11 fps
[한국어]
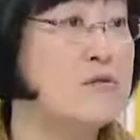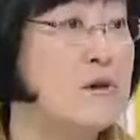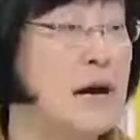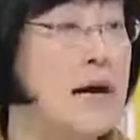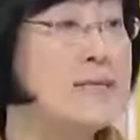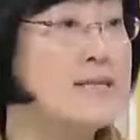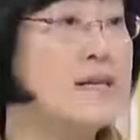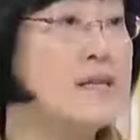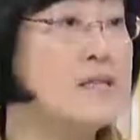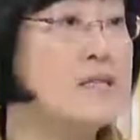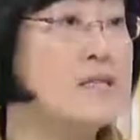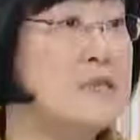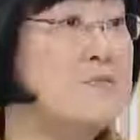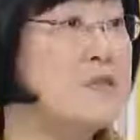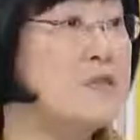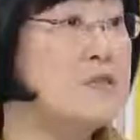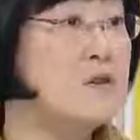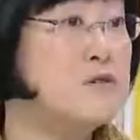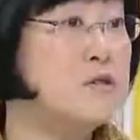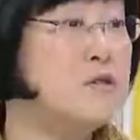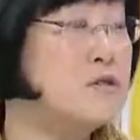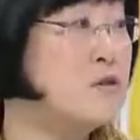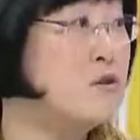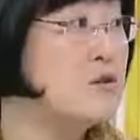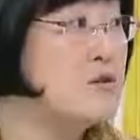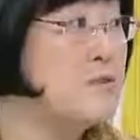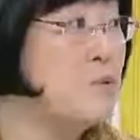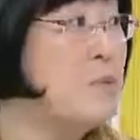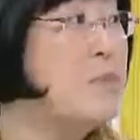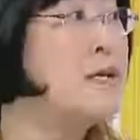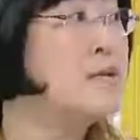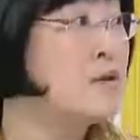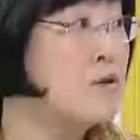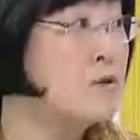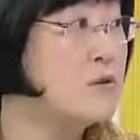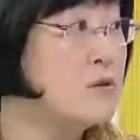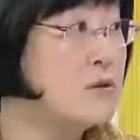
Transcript: 예. 아직 심리적 질서를 못 만들어